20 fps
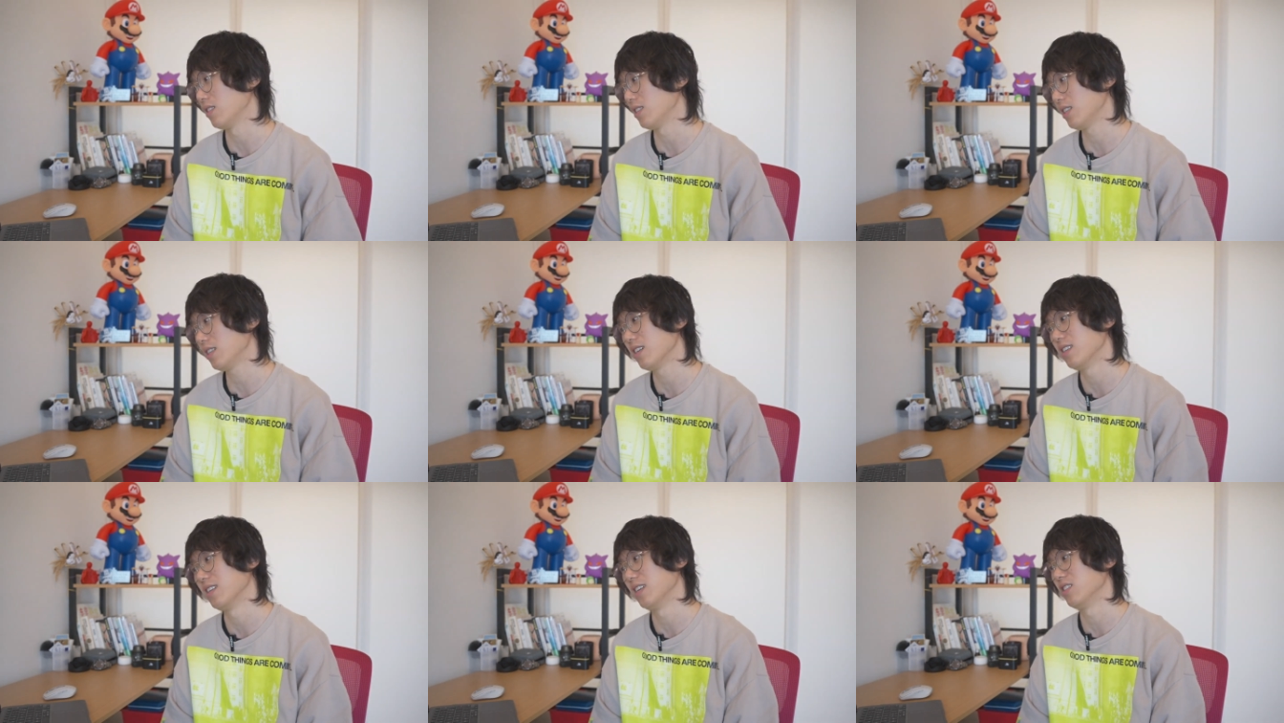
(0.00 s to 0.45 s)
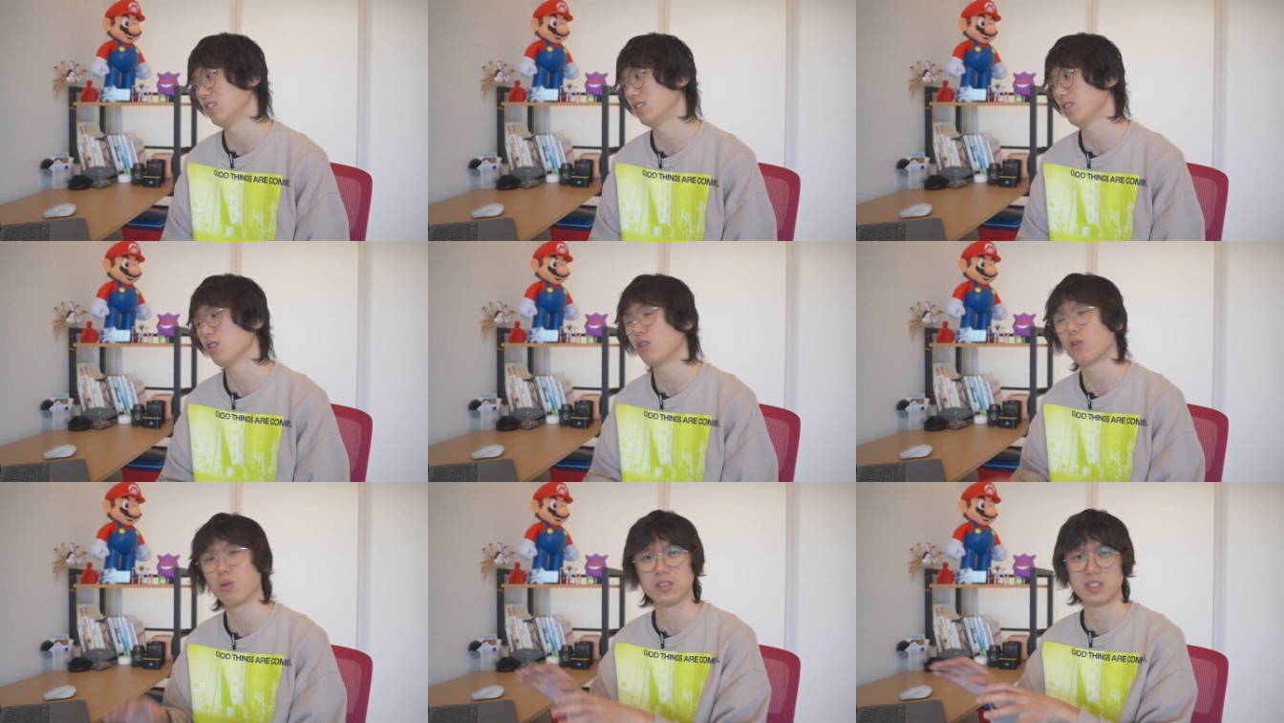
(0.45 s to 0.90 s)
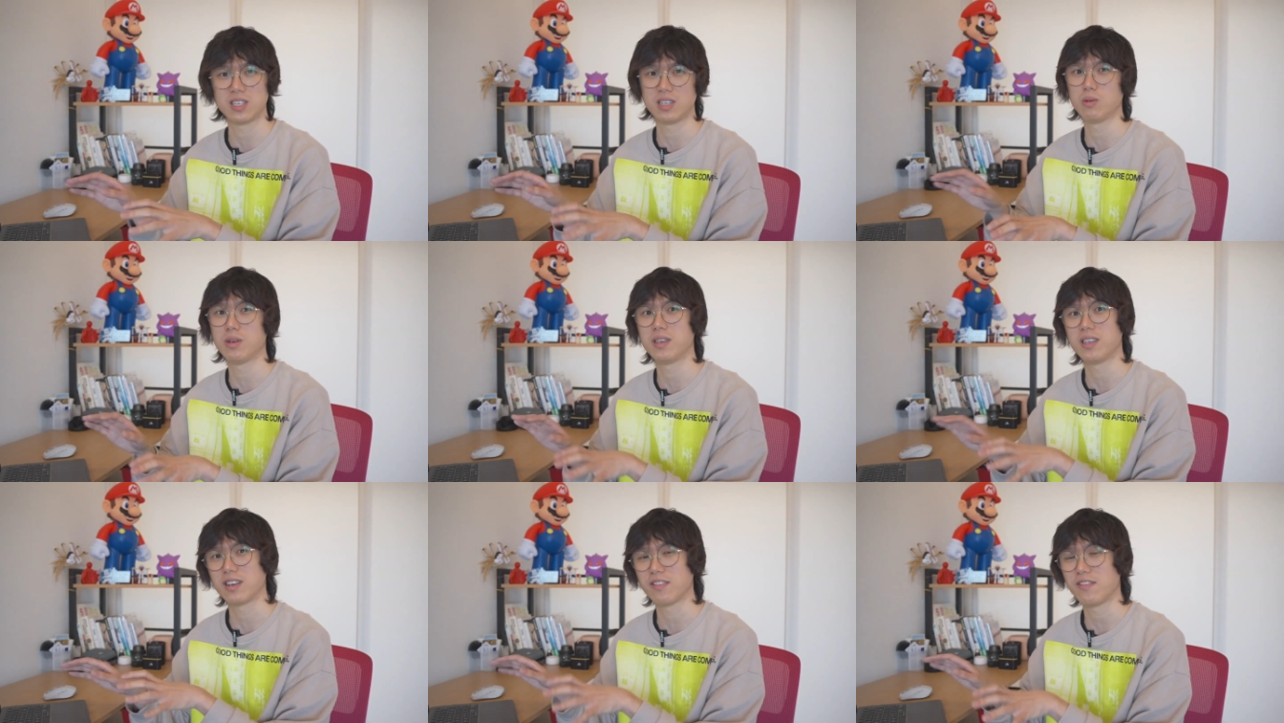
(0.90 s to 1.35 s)
这可能之后会成
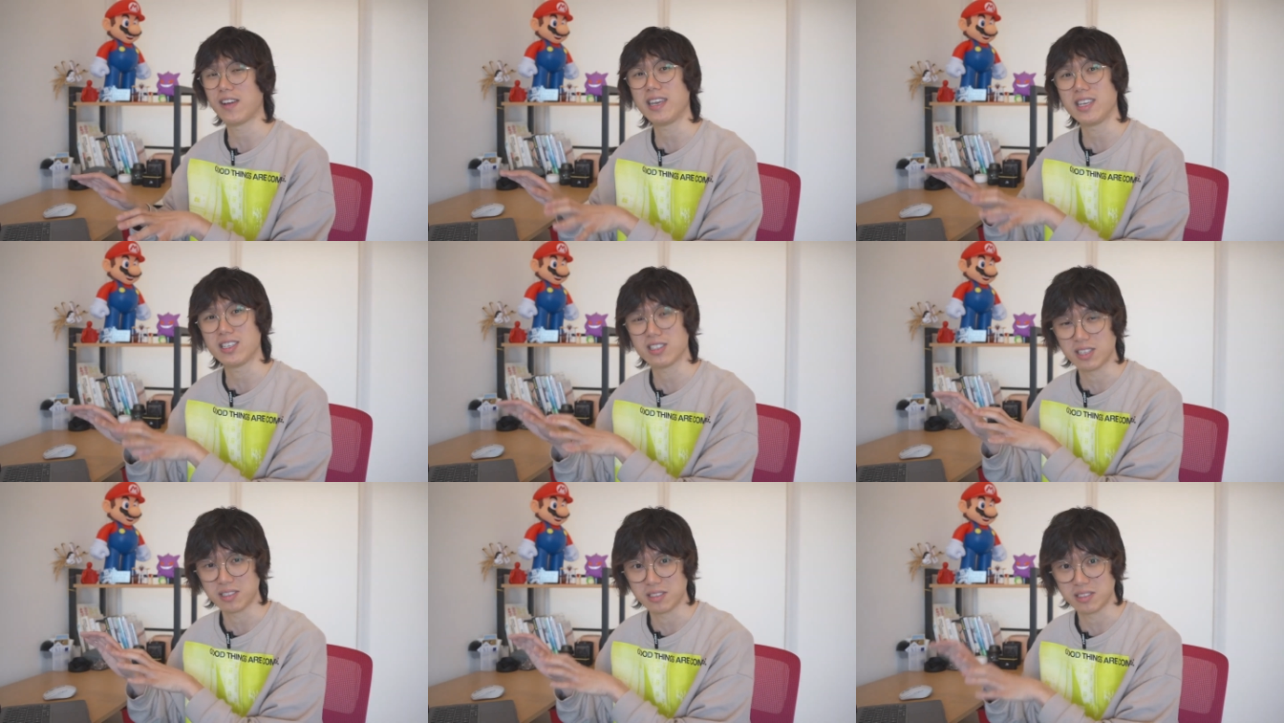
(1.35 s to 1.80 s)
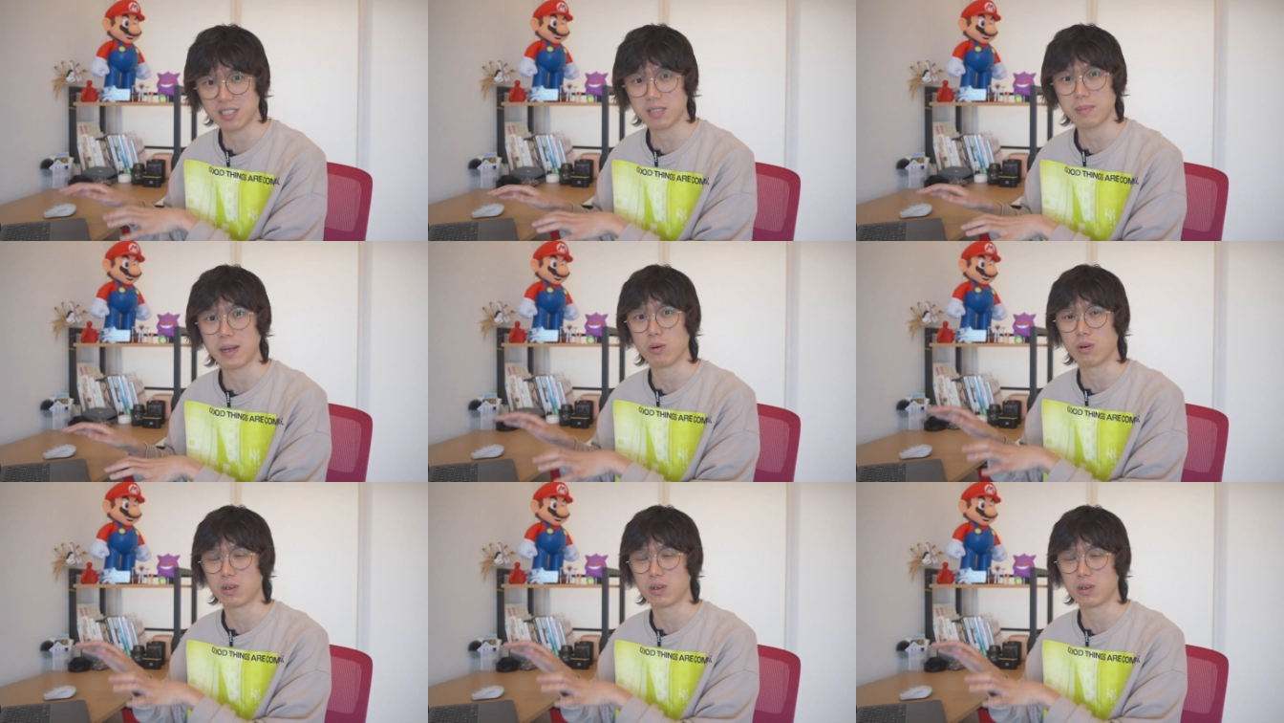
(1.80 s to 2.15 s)
为一个翻译神器吧。